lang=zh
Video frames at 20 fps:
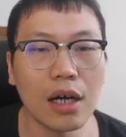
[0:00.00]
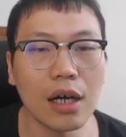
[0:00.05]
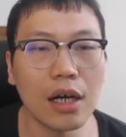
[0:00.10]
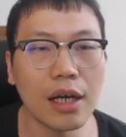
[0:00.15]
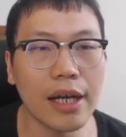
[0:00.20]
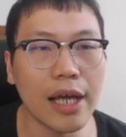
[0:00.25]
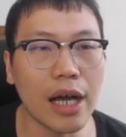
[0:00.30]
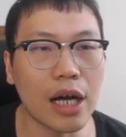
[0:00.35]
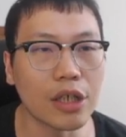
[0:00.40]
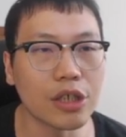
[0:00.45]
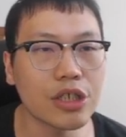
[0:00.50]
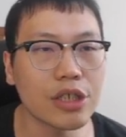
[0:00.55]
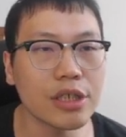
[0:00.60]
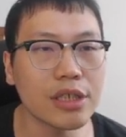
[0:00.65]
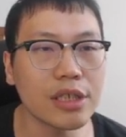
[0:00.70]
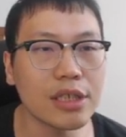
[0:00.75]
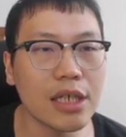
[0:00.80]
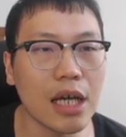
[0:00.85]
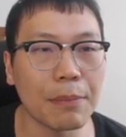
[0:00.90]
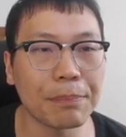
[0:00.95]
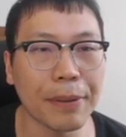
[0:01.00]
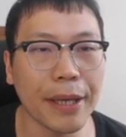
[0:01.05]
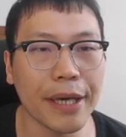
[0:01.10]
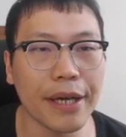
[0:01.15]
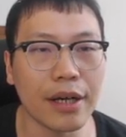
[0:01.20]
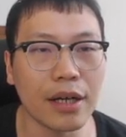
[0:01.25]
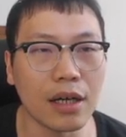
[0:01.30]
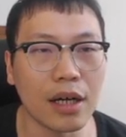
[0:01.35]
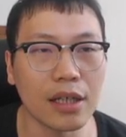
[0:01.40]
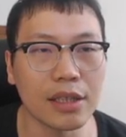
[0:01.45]
和两只象
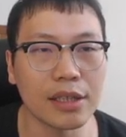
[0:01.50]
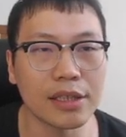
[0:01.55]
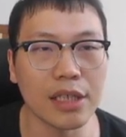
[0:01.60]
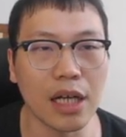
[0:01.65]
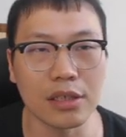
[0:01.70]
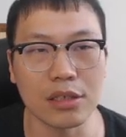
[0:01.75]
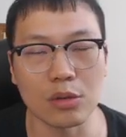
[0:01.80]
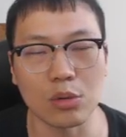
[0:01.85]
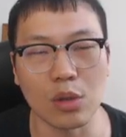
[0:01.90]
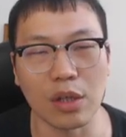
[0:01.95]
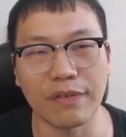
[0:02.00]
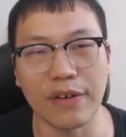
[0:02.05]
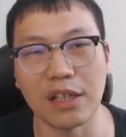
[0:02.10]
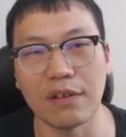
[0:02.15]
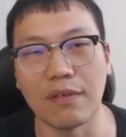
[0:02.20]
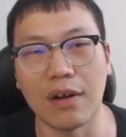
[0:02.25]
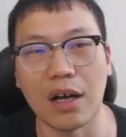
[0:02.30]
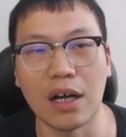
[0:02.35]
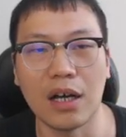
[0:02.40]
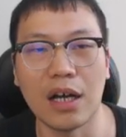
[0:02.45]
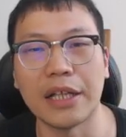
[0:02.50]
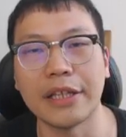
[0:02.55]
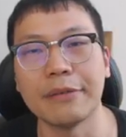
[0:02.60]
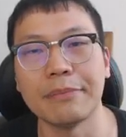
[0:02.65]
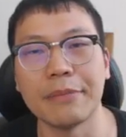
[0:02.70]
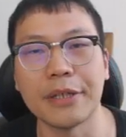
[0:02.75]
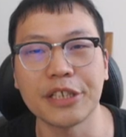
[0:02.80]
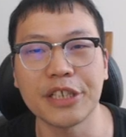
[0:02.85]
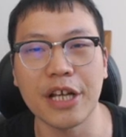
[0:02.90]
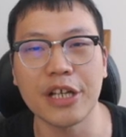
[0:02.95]
配合将死对方的王啊，那
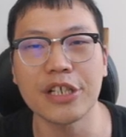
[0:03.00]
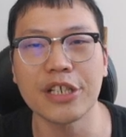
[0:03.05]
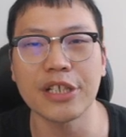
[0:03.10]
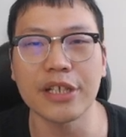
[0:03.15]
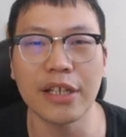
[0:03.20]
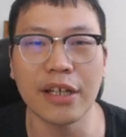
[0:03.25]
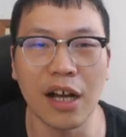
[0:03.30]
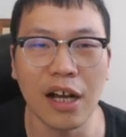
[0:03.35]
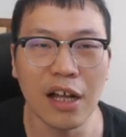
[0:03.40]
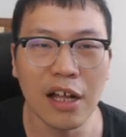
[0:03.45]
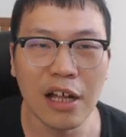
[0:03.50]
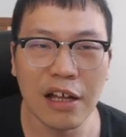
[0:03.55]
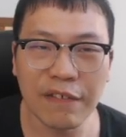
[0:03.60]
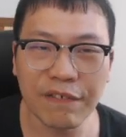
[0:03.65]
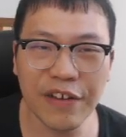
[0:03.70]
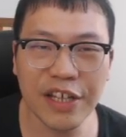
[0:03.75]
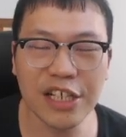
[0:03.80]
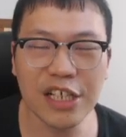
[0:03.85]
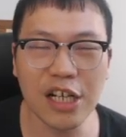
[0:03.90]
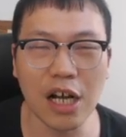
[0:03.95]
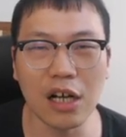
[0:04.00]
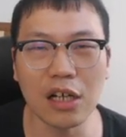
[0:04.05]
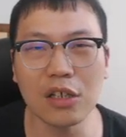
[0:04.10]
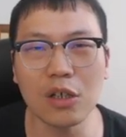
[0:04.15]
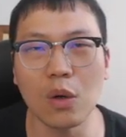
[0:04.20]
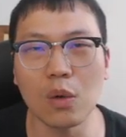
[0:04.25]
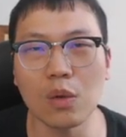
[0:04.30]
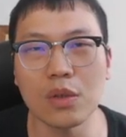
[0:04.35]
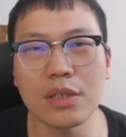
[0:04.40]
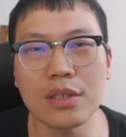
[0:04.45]
么这也是一个非
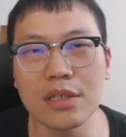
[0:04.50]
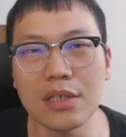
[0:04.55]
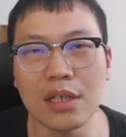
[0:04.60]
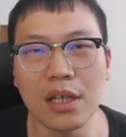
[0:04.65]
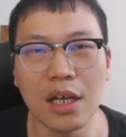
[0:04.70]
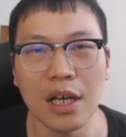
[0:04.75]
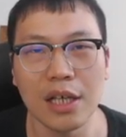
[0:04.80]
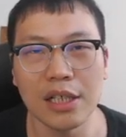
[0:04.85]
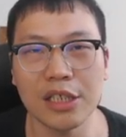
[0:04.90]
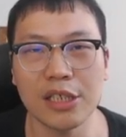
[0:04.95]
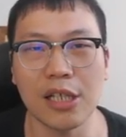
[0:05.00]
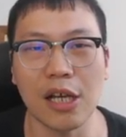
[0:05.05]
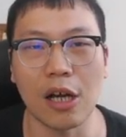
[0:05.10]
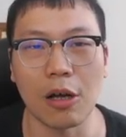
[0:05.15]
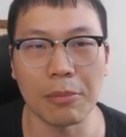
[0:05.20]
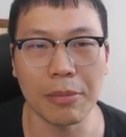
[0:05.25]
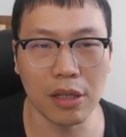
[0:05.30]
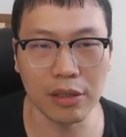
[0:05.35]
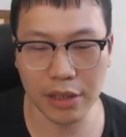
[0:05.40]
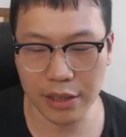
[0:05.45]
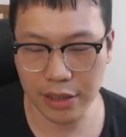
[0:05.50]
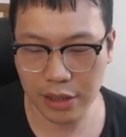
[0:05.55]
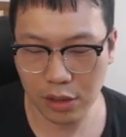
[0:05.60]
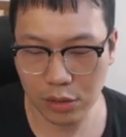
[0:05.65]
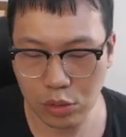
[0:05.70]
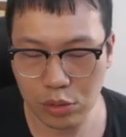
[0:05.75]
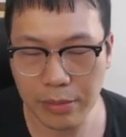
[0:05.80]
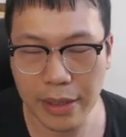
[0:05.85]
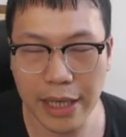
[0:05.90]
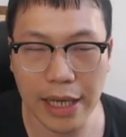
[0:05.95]
常构思巧妙的一个
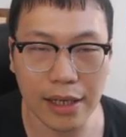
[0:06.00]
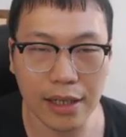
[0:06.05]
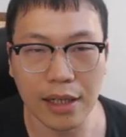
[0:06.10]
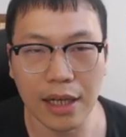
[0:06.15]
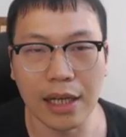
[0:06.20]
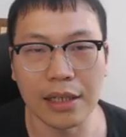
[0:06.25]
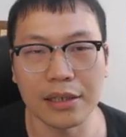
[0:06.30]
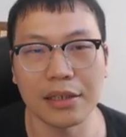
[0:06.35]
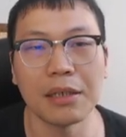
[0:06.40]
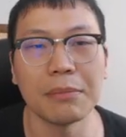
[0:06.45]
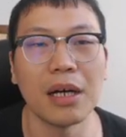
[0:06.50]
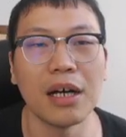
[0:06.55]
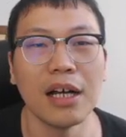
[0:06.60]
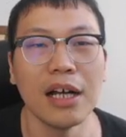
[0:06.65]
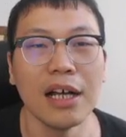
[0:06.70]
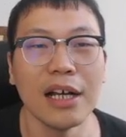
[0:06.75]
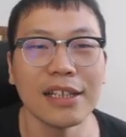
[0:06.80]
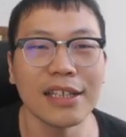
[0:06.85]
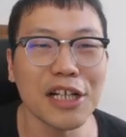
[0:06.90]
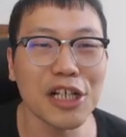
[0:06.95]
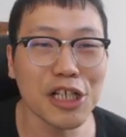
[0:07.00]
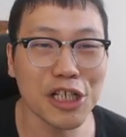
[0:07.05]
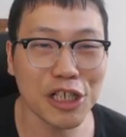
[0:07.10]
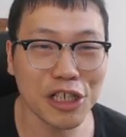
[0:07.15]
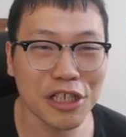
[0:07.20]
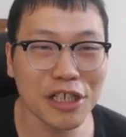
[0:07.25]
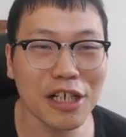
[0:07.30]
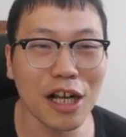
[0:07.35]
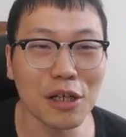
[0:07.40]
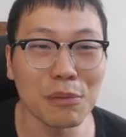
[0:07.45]
局面了啊。那么，但是
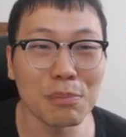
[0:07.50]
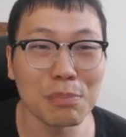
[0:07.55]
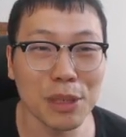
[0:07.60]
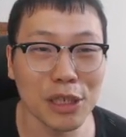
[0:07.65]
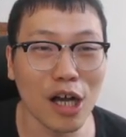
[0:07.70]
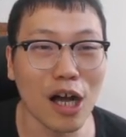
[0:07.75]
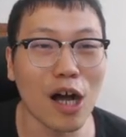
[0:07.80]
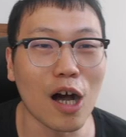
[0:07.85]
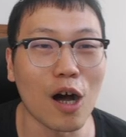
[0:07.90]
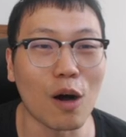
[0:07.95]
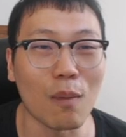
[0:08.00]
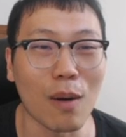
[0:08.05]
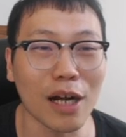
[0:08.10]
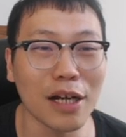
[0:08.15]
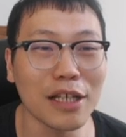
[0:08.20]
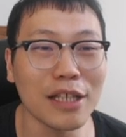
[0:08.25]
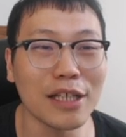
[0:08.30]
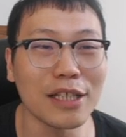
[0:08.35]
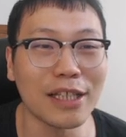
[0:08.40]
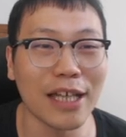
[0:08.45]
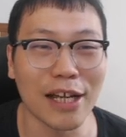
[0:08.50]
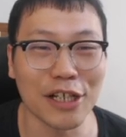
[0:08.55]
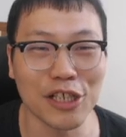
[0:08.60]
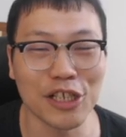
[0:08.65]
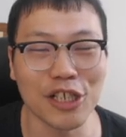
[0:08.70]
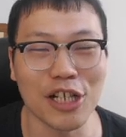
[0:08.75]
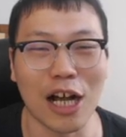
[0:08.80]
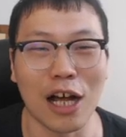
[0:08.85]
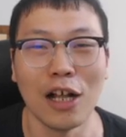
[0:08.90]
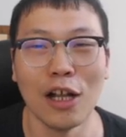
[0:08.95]
实际上比较好玩的一点
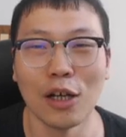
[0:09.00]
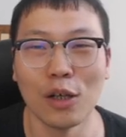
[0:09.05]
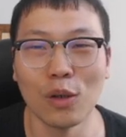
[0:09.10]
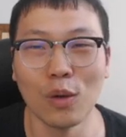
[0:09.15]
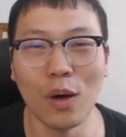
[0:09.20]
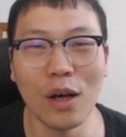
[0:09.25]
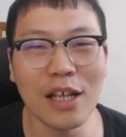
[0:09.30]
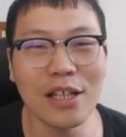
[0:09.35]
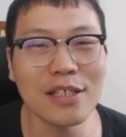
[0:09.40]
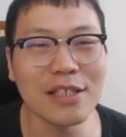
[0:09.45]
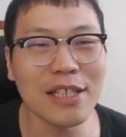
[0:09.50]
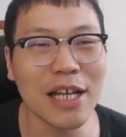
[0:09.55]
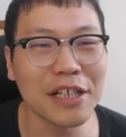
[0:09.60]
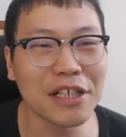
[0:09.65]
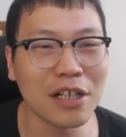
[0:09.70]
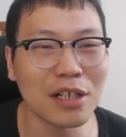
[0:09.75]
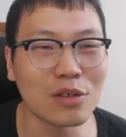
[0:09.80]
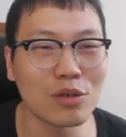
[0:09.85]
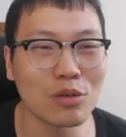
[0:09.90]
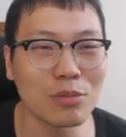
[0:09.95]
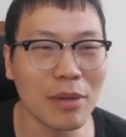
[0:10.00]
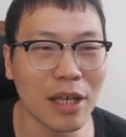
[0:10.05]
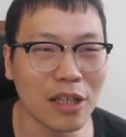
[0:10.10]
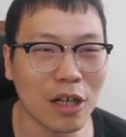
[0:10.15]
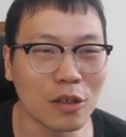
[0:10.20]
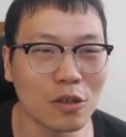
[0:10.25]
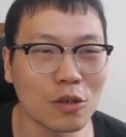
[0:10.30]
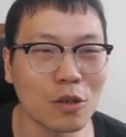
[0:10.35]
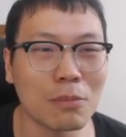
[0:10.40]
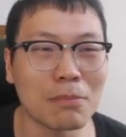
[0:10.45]
是啊，罗恩在这个局面
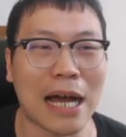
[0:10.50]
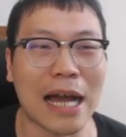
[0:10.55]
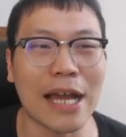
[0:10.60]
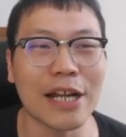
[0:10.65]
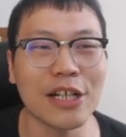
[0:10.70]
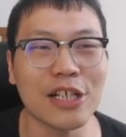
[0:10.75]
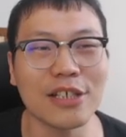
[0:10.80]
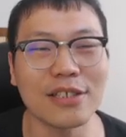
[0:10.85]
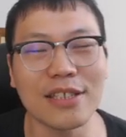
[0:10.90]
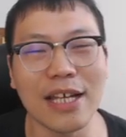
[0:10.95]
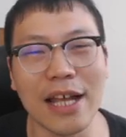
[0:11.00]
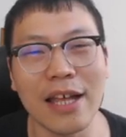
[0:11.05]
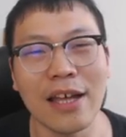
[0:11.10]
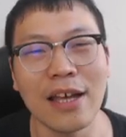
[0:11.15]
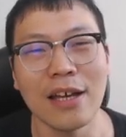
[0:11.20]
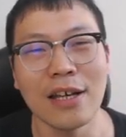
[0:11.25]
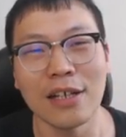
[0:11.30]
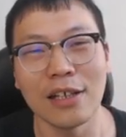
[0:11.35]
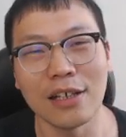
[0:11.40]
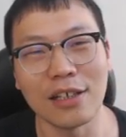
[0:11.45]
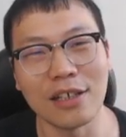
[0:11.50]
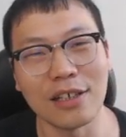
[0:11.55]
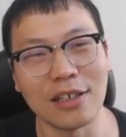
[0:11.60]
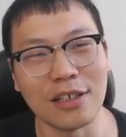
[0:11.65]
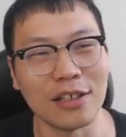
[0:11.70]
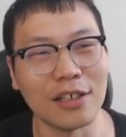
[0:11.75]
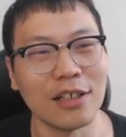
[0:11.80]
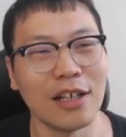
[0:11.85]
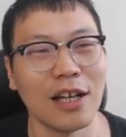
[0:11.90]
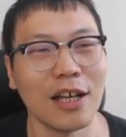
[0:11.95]
当中马 h 三，
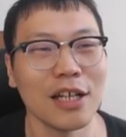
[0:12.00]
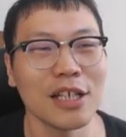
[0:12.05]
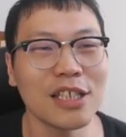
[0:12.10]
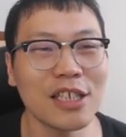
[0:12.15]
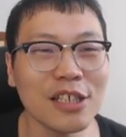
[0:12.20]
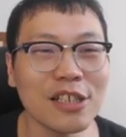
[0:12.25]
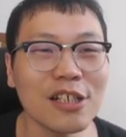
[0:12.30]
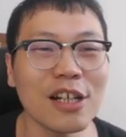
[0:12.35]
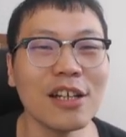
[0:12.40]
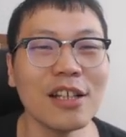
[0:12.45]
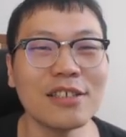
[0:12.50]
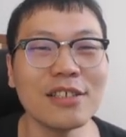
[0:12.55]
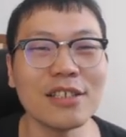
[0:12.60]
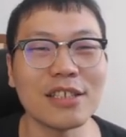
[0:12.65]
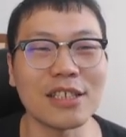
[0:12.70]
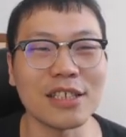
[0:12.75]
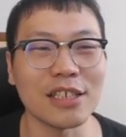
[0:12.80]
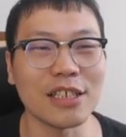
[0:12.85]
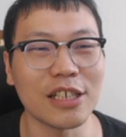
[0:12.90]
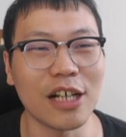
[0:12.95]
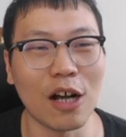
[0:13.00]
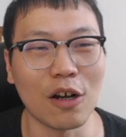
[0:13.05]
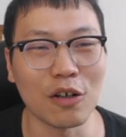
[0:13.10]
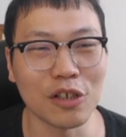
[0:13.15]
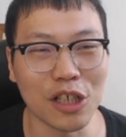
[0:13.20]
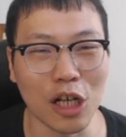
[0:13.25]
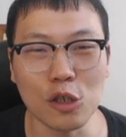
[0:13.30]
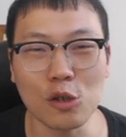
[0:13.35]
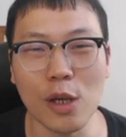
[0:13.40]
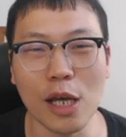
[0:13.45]
呃，牺牲了自己，然
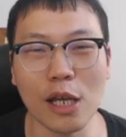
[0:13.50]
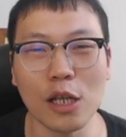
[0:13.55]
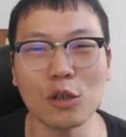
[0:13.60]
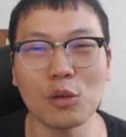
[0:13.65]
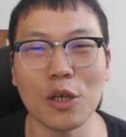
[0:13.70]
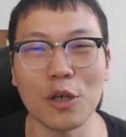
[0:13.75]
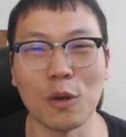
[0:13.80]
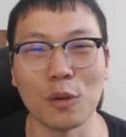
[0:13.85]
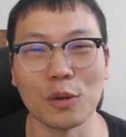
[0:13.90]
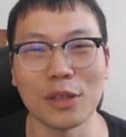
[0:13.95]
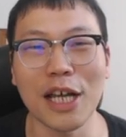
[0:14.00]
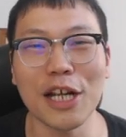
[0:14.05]
后成全了队友。